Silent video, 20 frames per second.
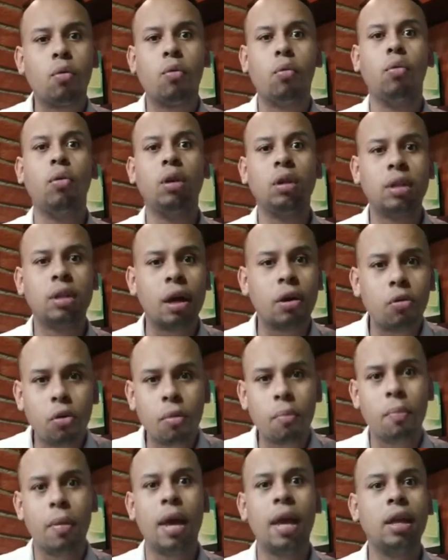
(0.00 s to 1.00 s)
curta,
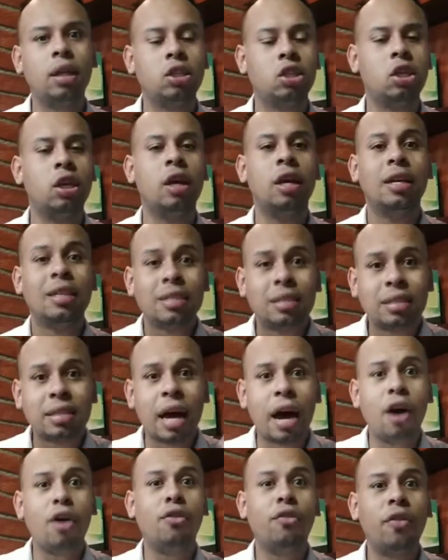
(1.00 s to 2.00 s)
comente,
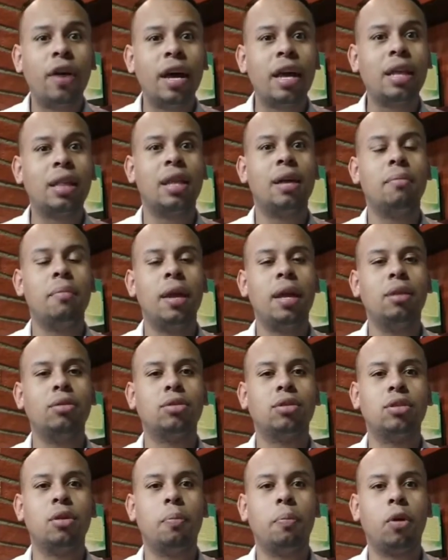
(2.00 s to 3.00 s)
salva aí também no
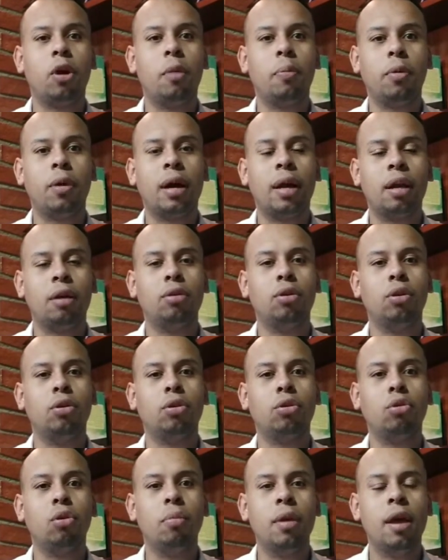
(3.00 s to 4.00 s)
seu próprio canal do
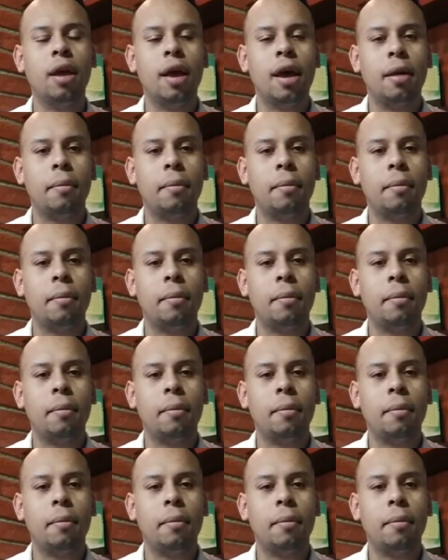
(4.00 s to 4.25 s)
YouTube